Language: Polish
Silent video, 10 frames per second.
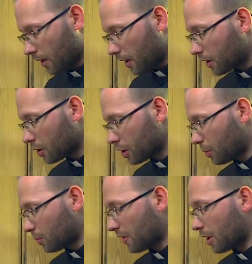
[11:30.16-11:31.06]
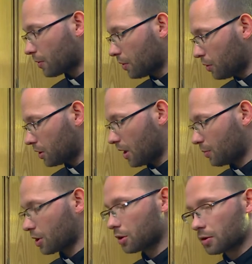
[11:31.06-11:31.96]
Lektorzy po odpowiednim kursie,
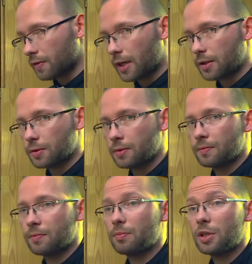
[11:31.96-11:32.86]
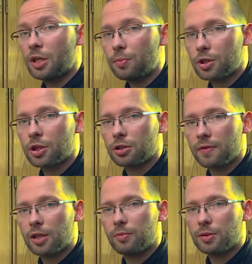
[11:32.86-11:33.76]
przygotowaniu i
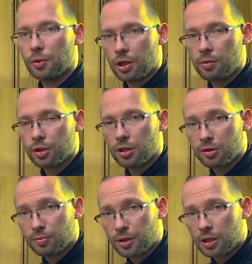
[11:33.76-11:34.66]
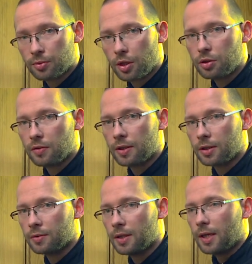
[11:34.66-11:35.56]
przygotowaniu bezpośrednim przed, przed mszą
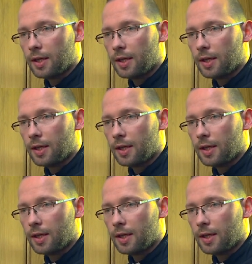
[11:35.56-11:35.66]
świętą